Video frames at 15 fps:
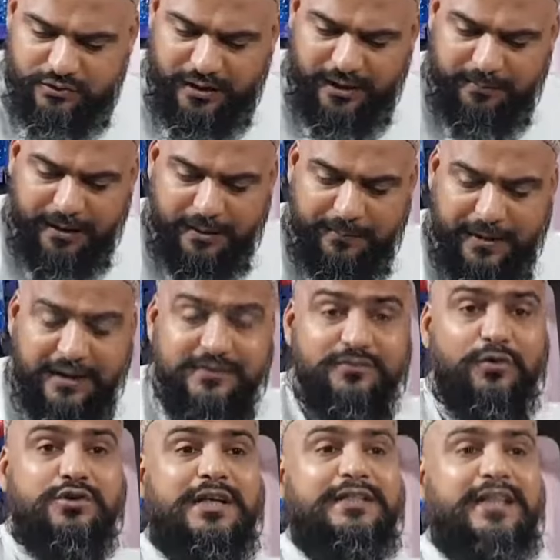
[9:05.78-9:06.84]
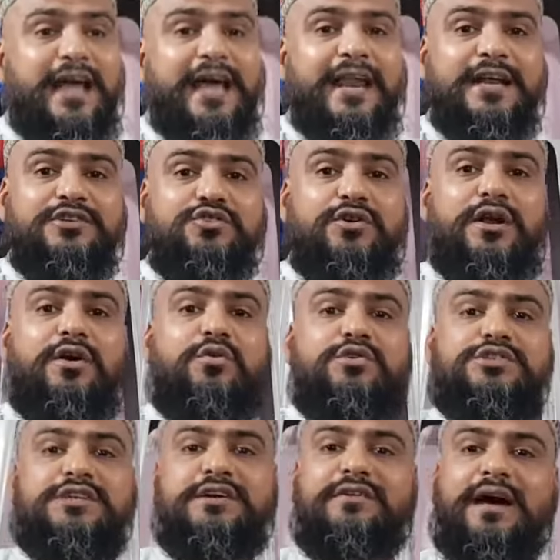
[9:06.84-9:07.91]
है हमारे पास वो चलते है हेरन शोल्डर
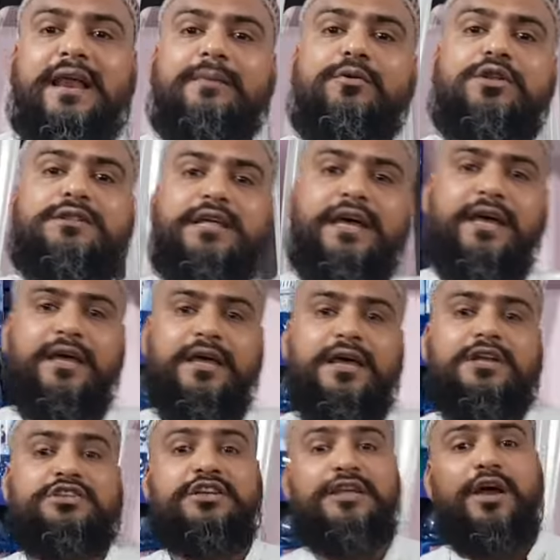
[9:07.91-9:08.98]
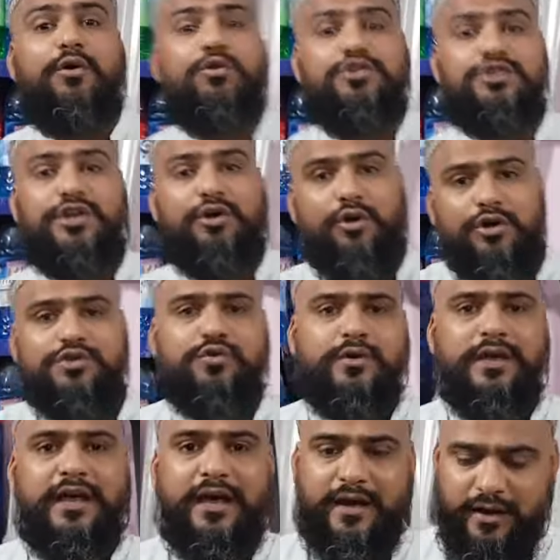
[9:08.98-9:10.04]
खुशकी वाला बोलते हैं जिनके खुशकी हो
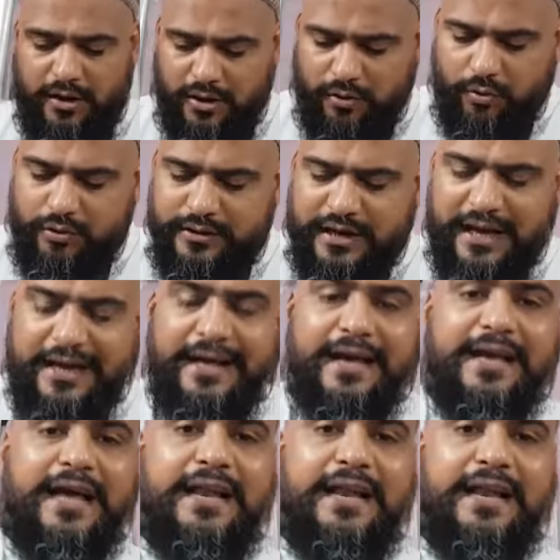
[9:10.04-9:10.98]
चुकी है उनके लिए ये